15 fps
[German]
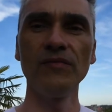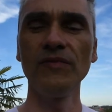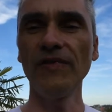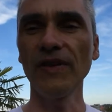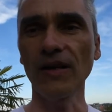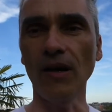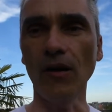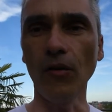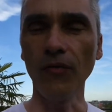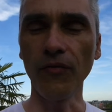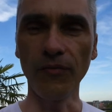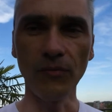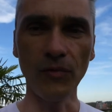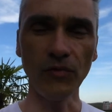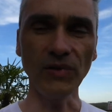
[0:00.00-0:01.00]

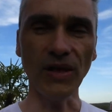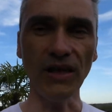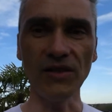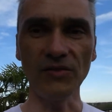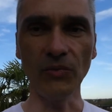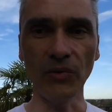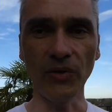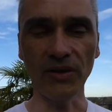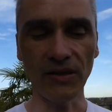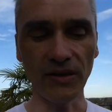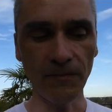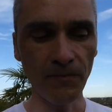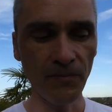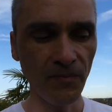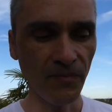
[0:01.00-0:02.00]
verkaufen und alles Mögliche.
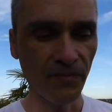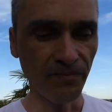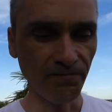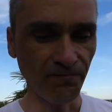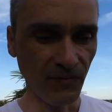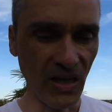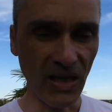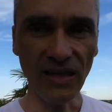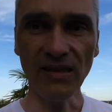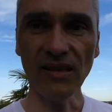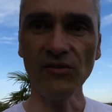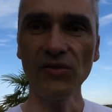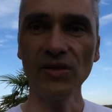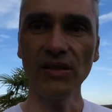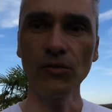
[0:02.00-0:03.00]
Hier geht es
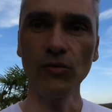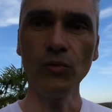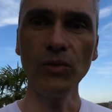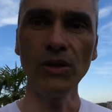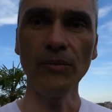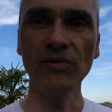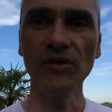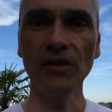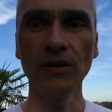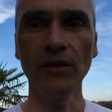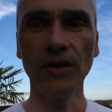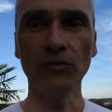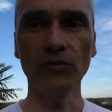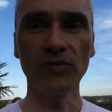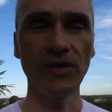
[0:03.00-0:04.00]
also sehr gut, haben
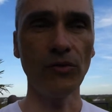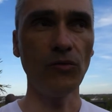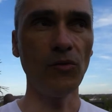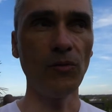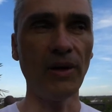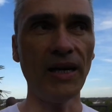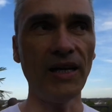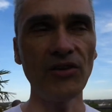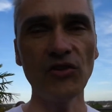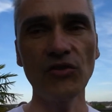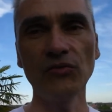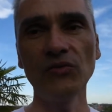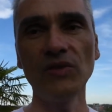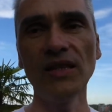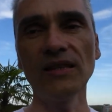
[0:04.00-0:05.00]
sehr, sehr hohe Marge
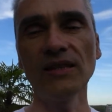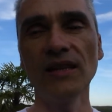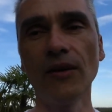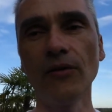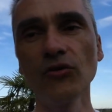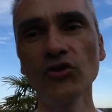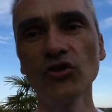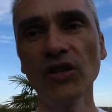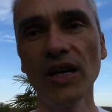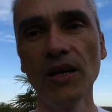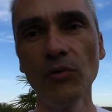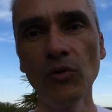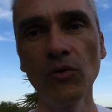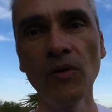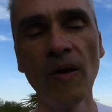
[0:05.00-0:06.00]
und die hatten eine
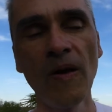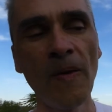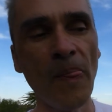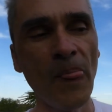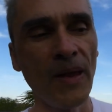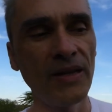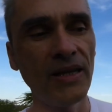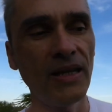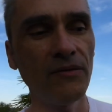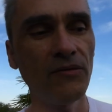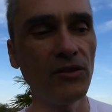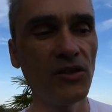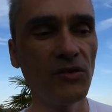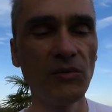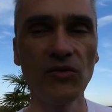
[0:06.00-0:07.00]
Ausschreibung, an der
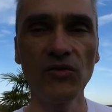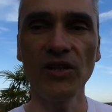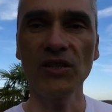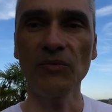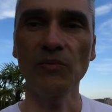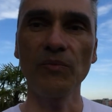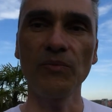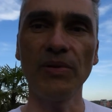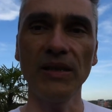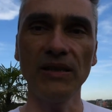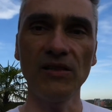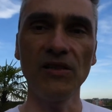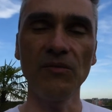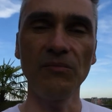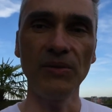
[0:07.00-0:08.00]
wollte ich mich zuerst
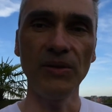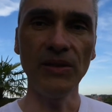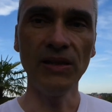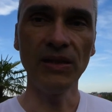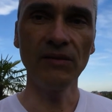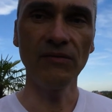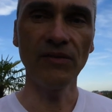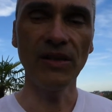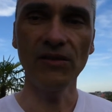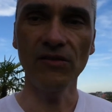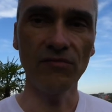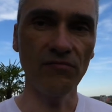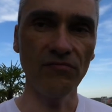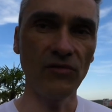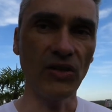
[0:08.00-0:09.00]
partizipieren, weil
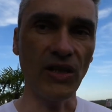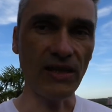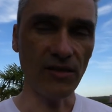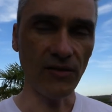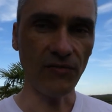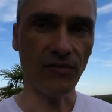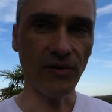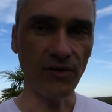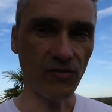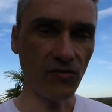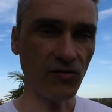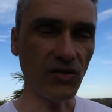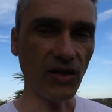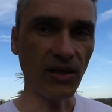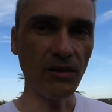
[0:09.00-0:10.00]
es Interesse, weil es
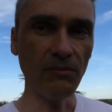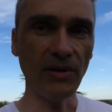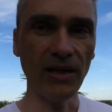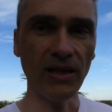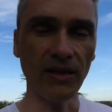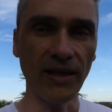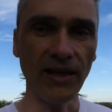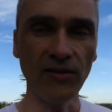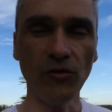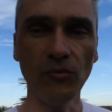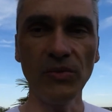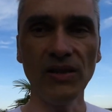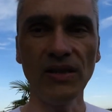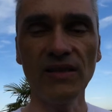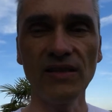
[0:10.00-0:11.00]
sozusagen in meiner
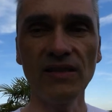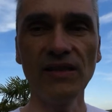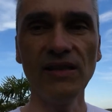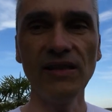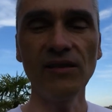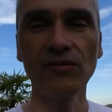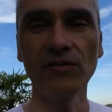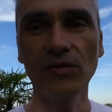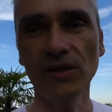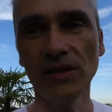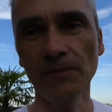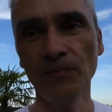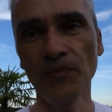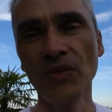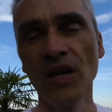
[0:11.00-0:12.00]
Kernkompetenz liegt,
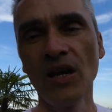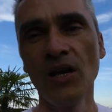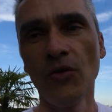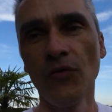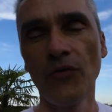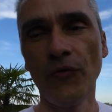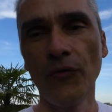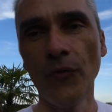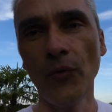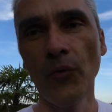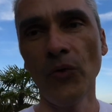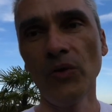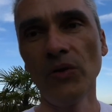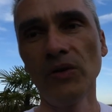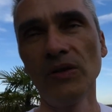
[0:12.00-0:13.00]
ähm,
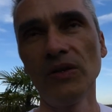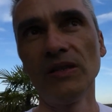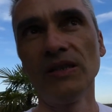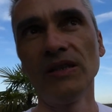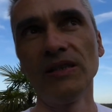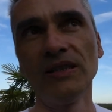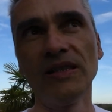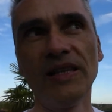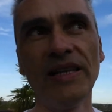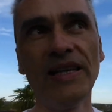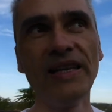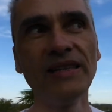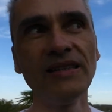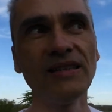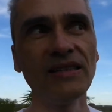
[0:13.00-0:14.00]
für
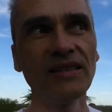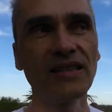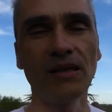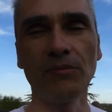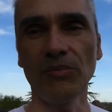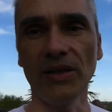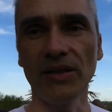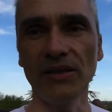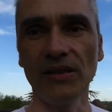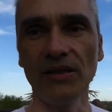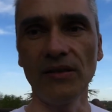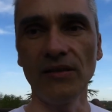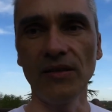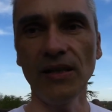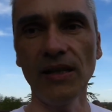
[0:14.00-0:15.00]

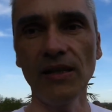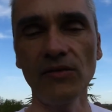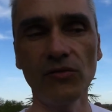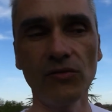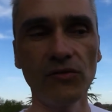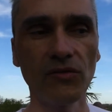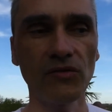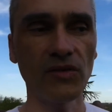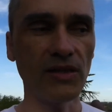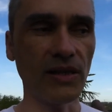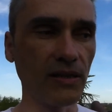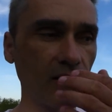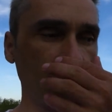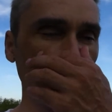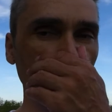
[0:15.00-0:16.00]
LinkedIn-Kampagnen. Ja, also
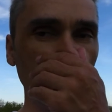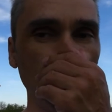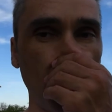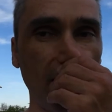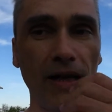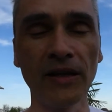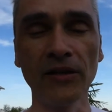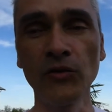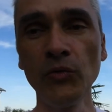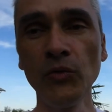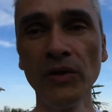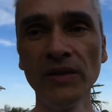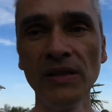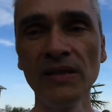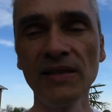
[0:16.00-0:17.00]
sozusagen, wir haben
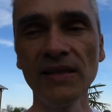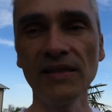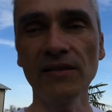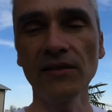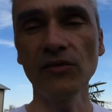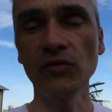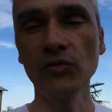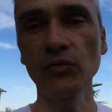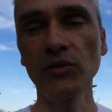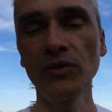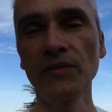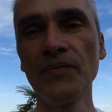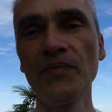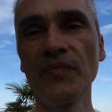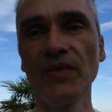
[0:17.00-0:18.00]
Agenturen, Dienstleister
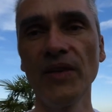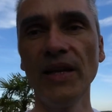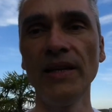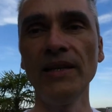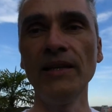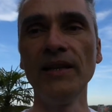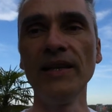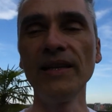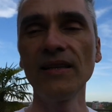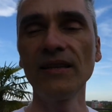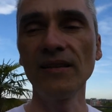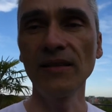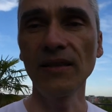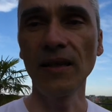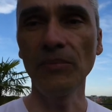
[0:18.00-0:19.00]
gesucht, der ihnen
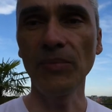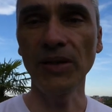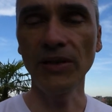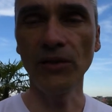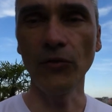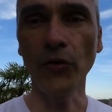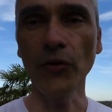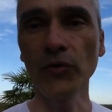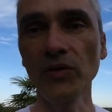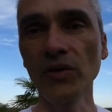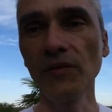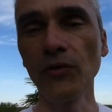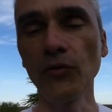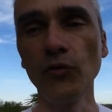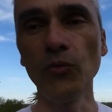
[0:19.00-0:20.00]
LinkedIn-Kampagnen,
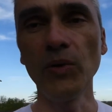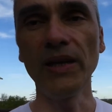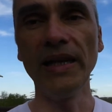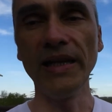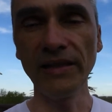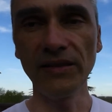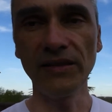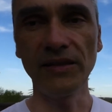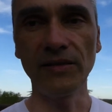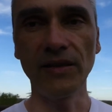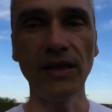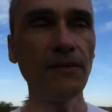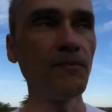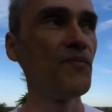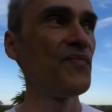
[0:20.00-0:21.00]
Neukundengewinnung über LinkedIn.
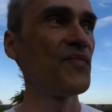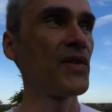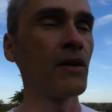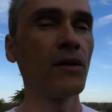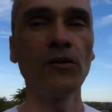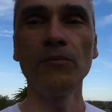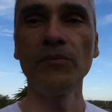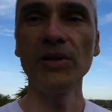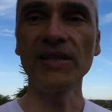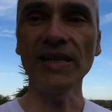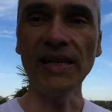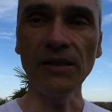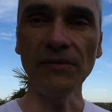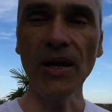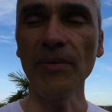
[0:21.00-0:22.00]
Ja?
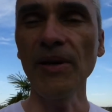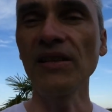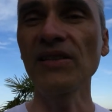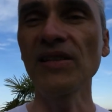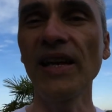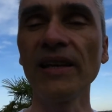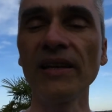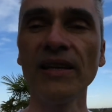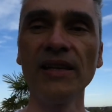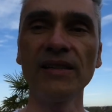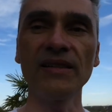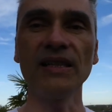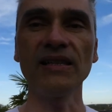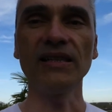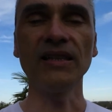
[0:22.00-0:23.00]
bezahlte Werbeanzeigen
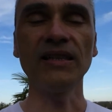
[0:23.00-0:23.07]
etc.